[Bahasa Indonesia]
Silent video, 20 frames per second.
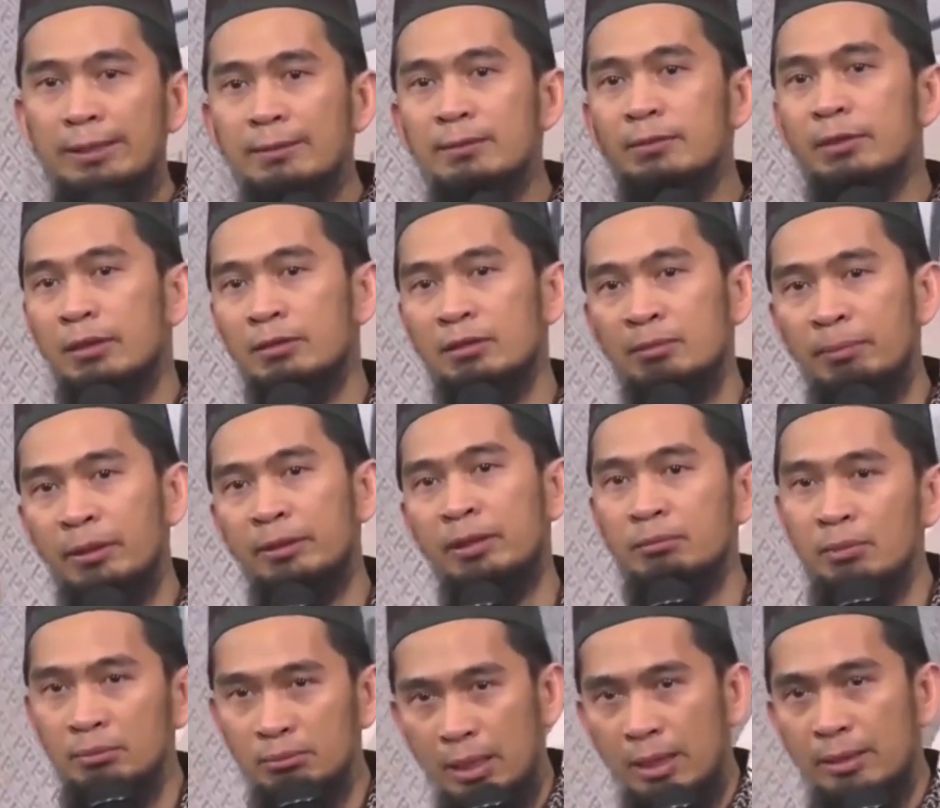Berikan saya
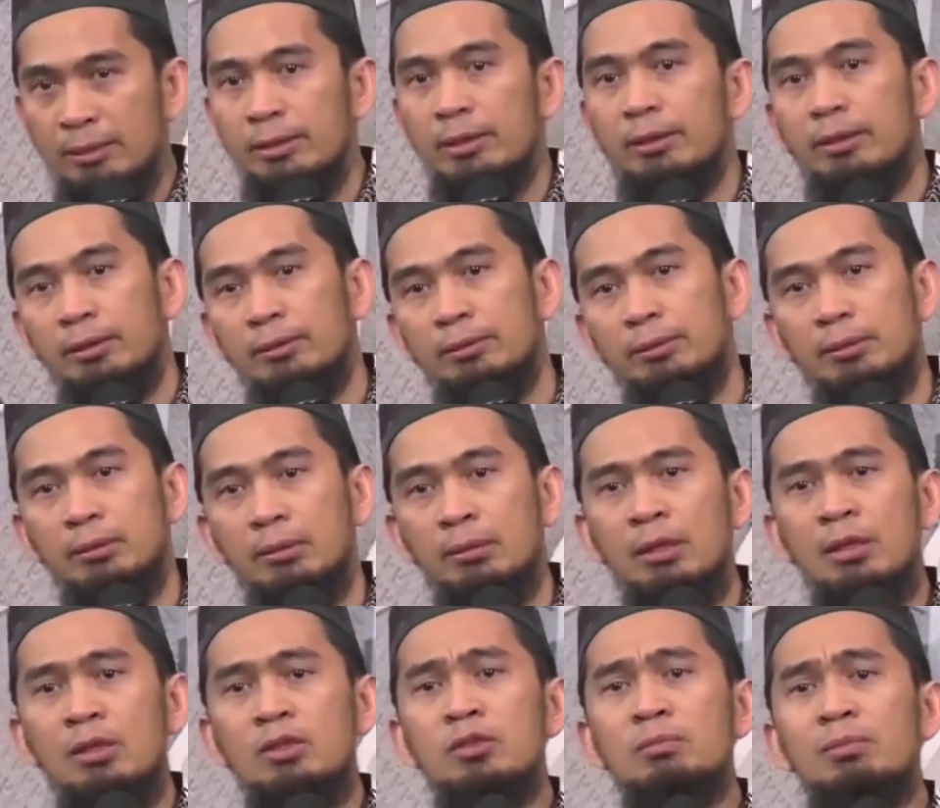kesempatan
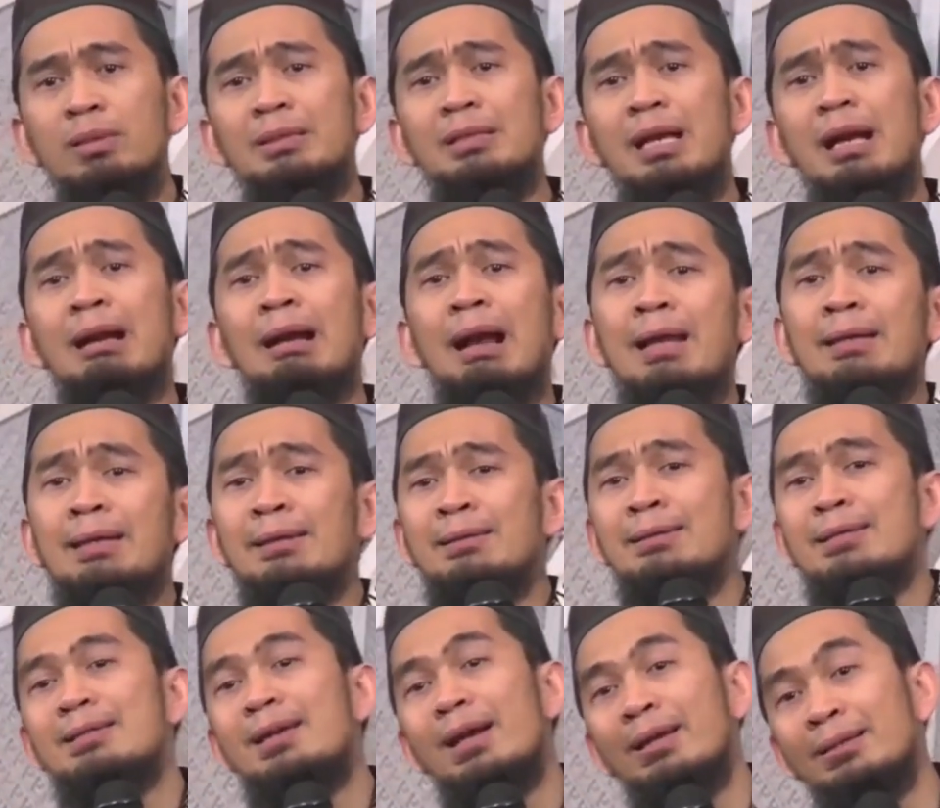membahagiakannya. Cuman yang
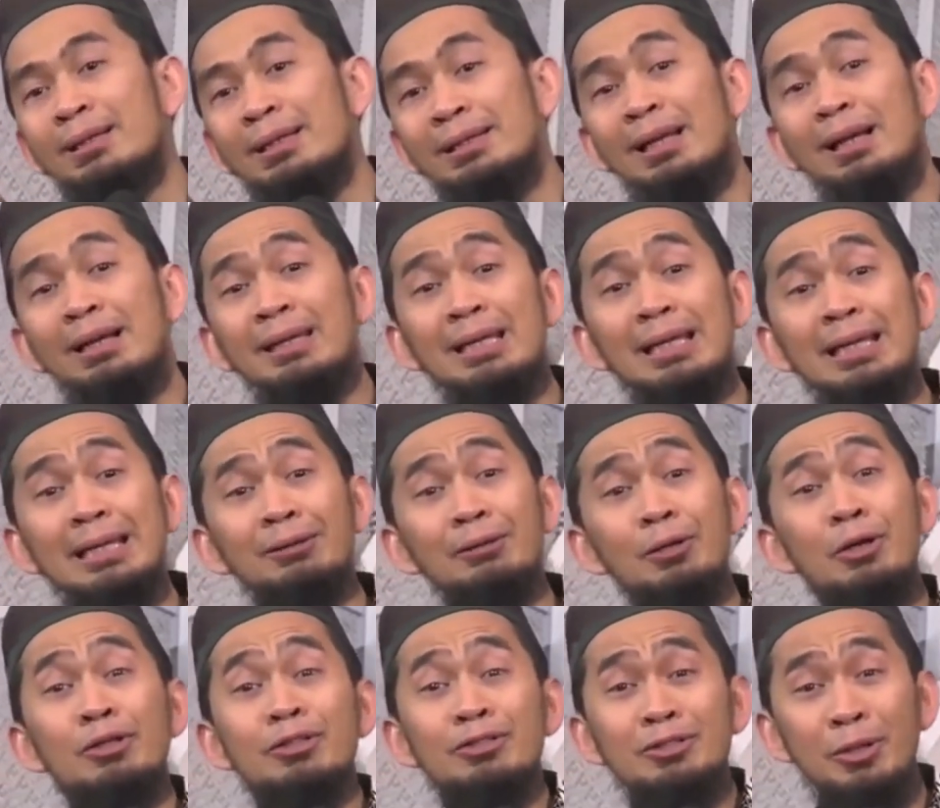kanan digandeng, yang
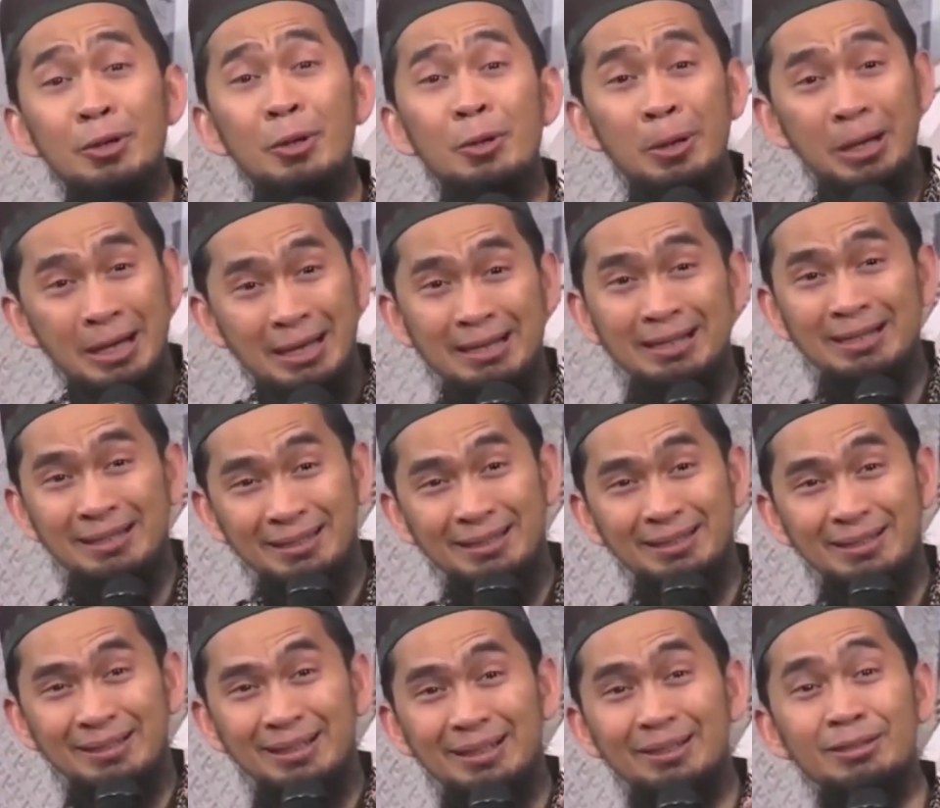kiri kosong.
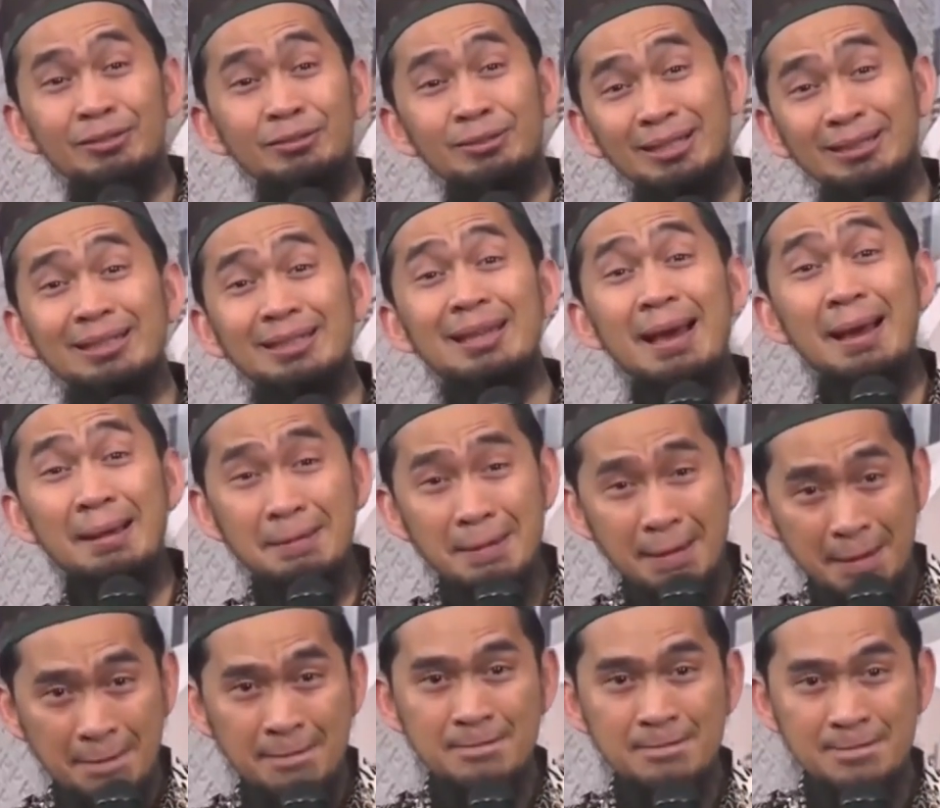Karena sudah tidak
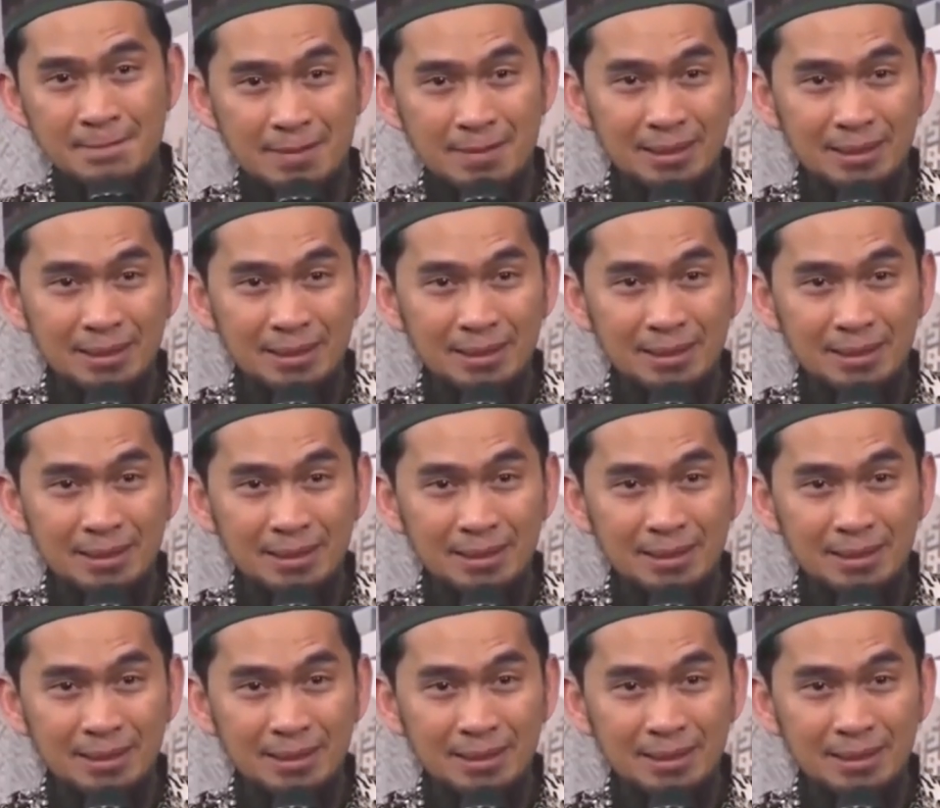ada.